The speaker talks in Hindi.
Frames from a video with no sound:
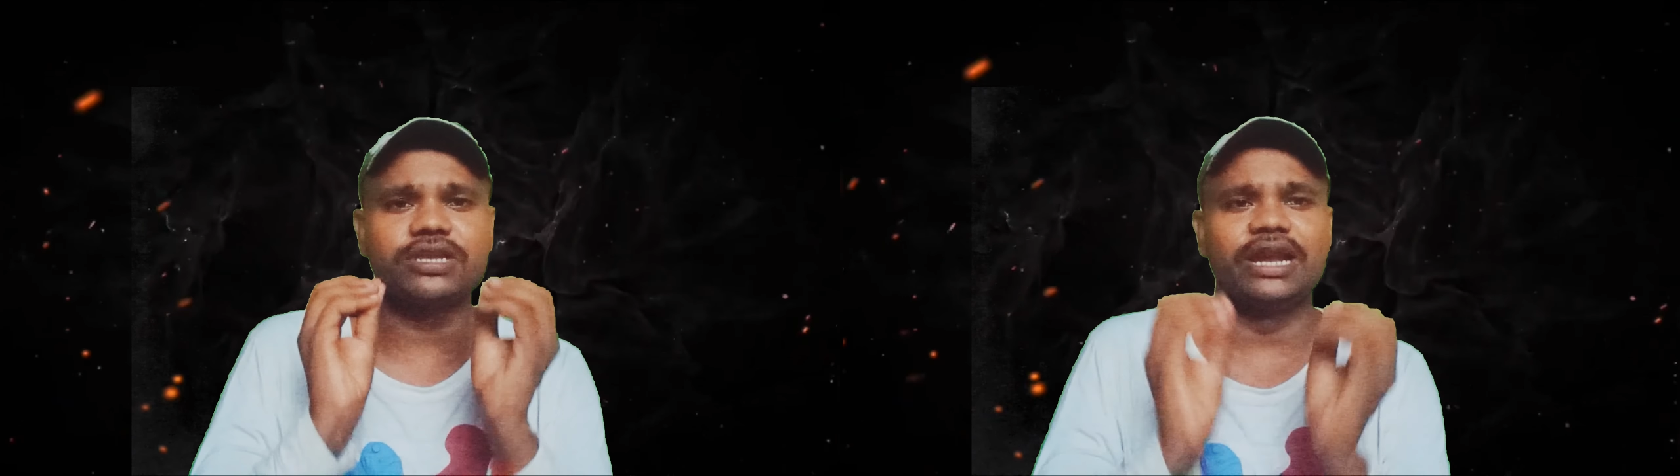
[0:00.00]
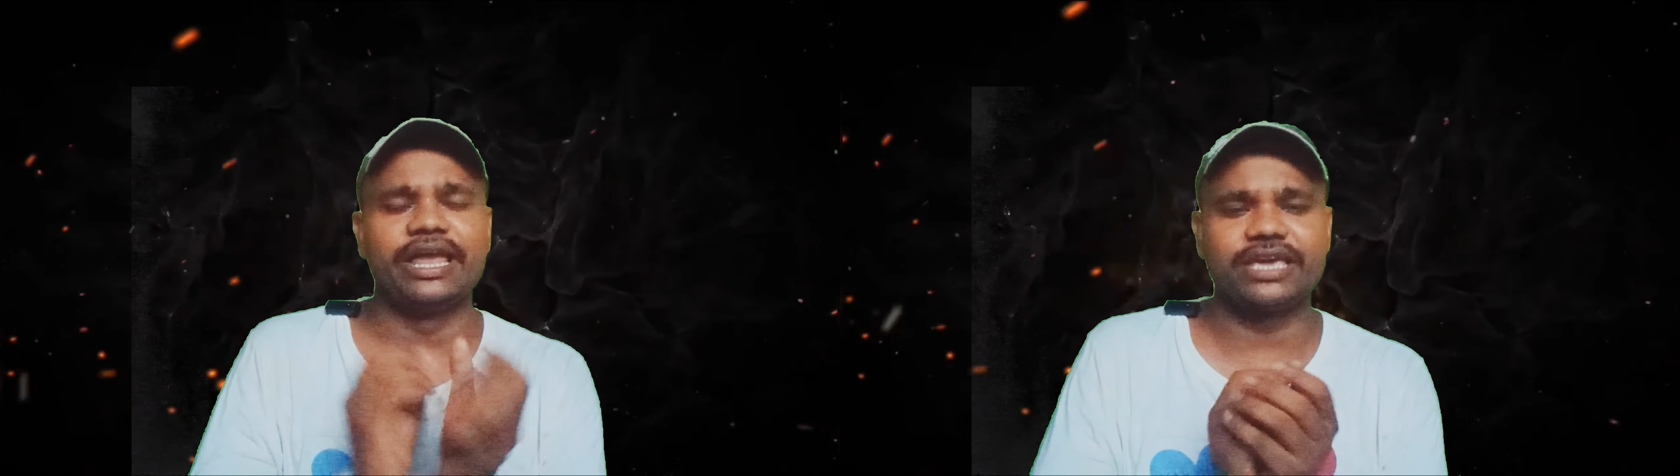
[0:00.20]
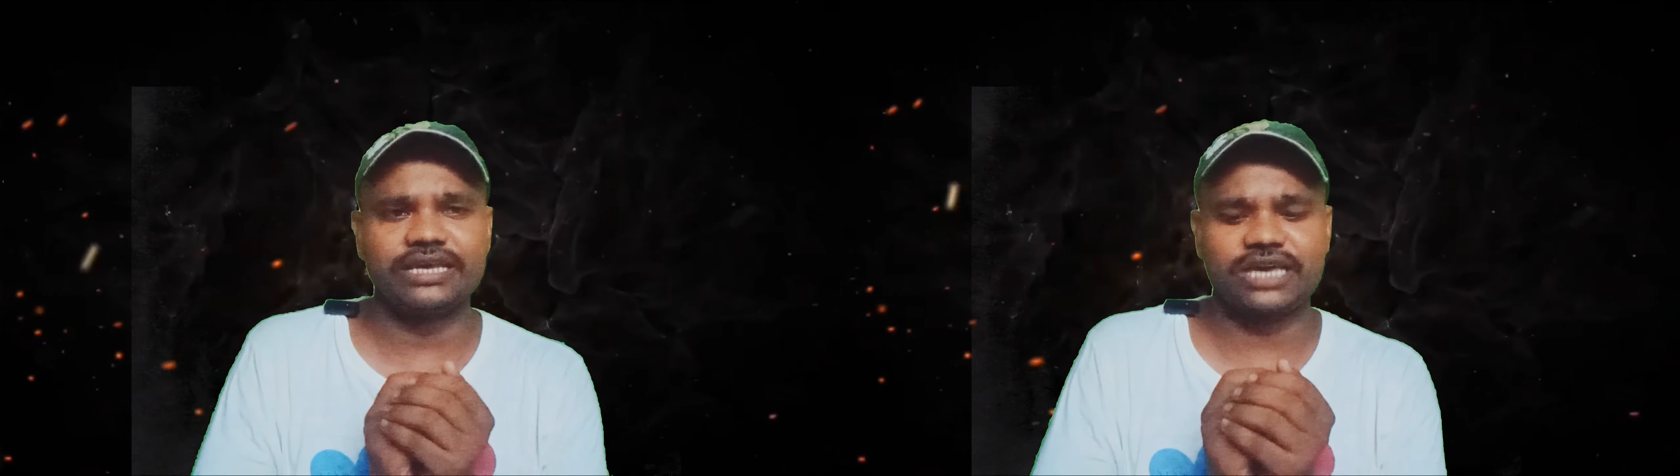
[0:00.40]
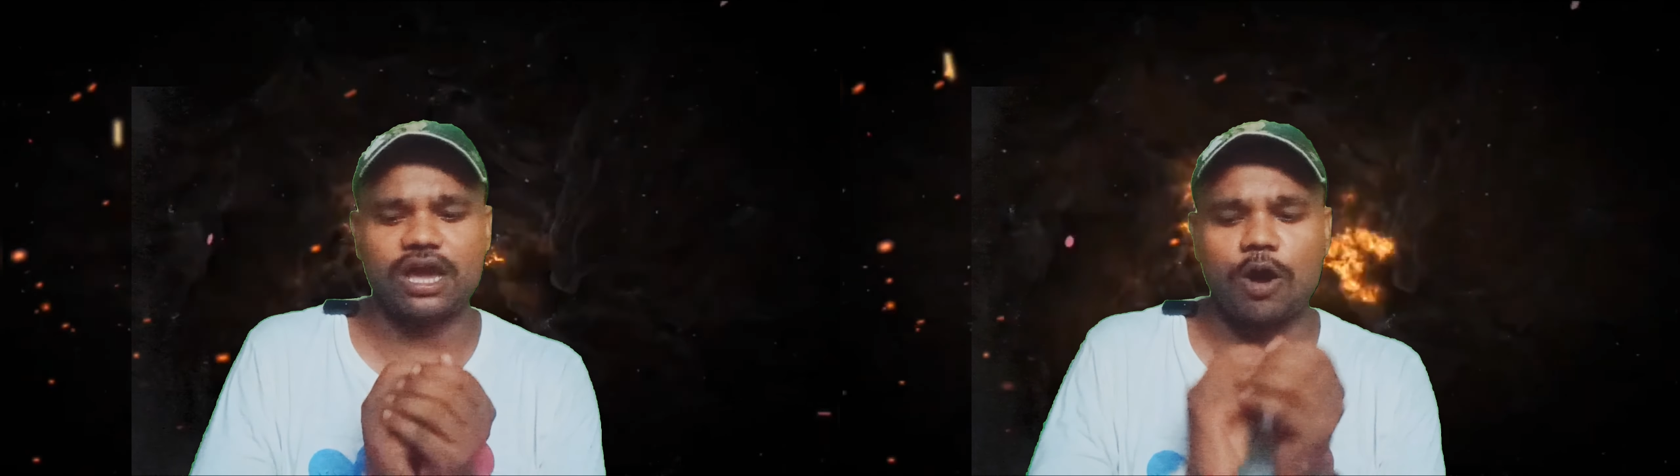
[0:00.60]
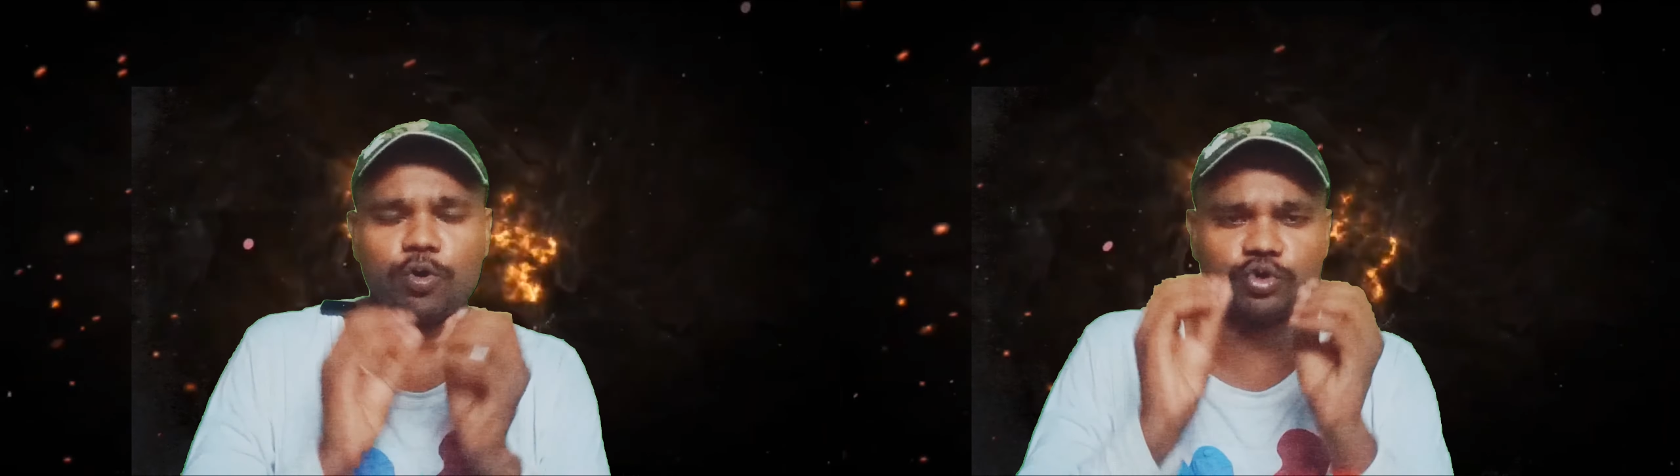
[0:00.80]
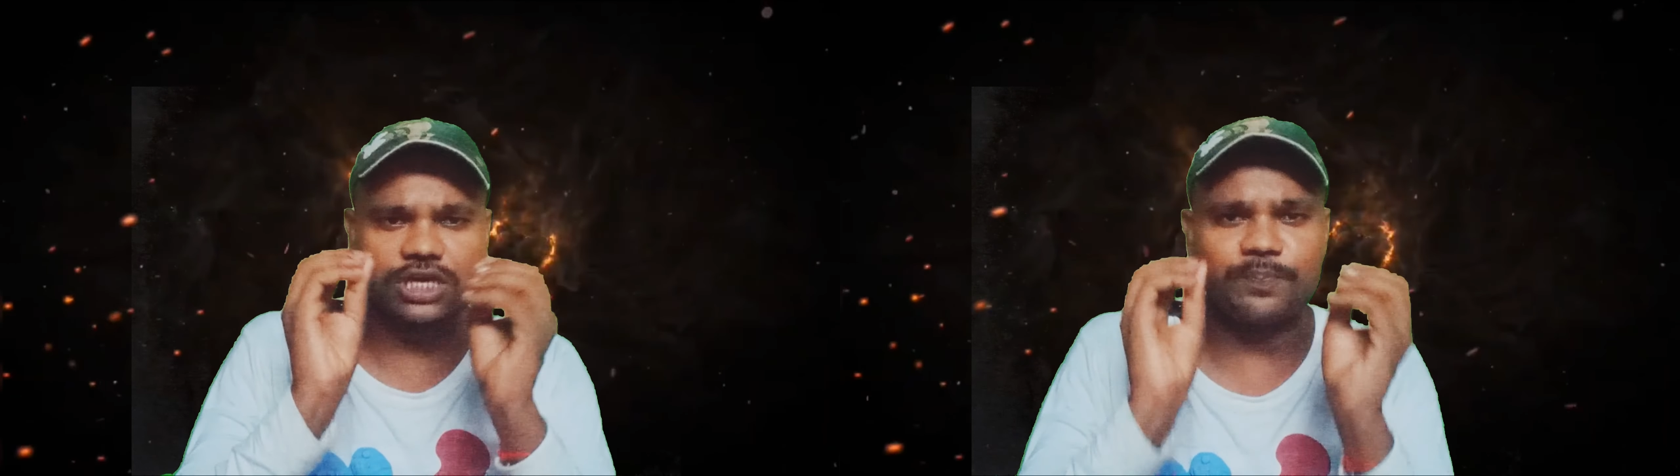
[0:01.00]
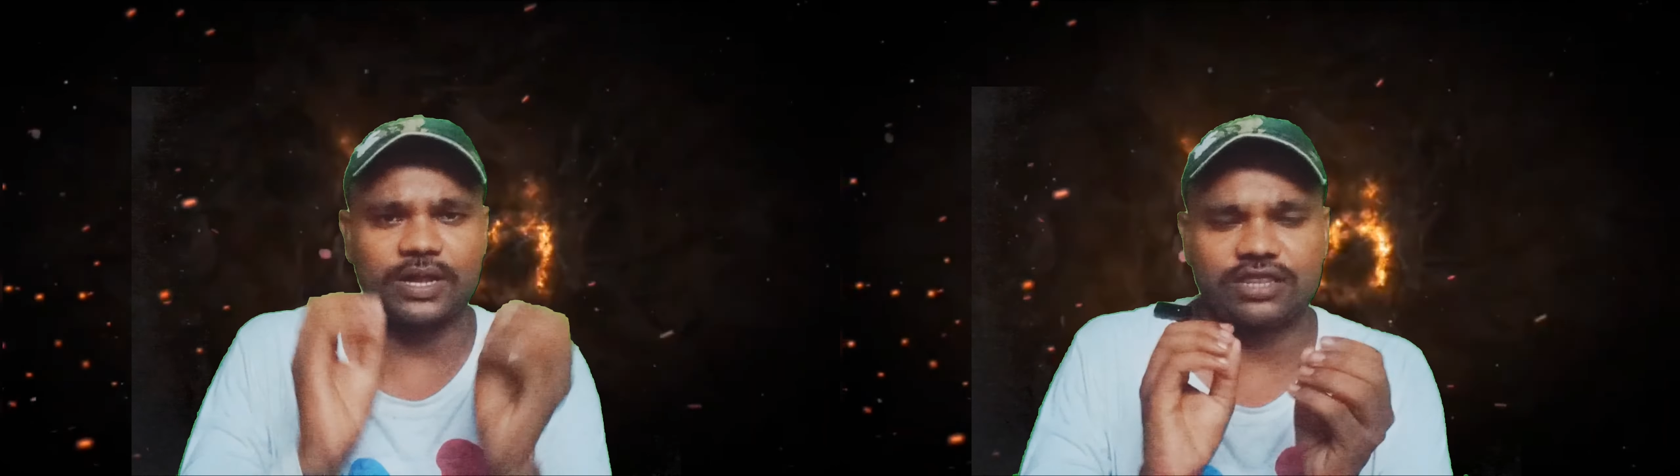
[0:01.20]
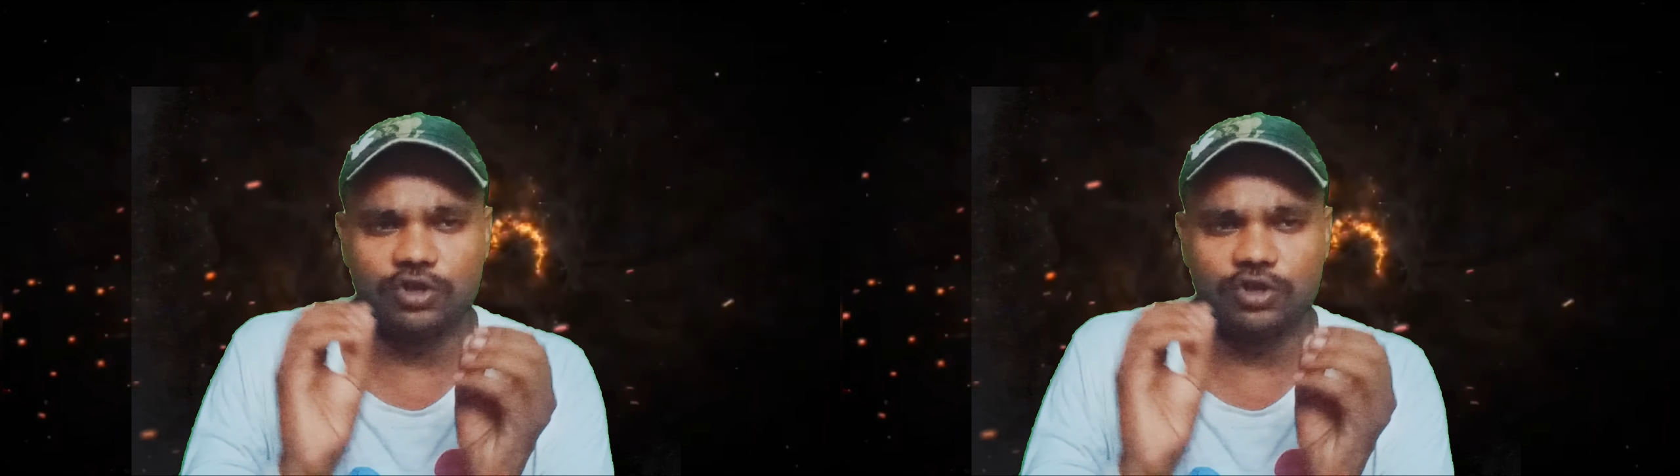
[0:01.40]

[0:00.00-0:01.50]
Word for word: उस लड़के से और उसकी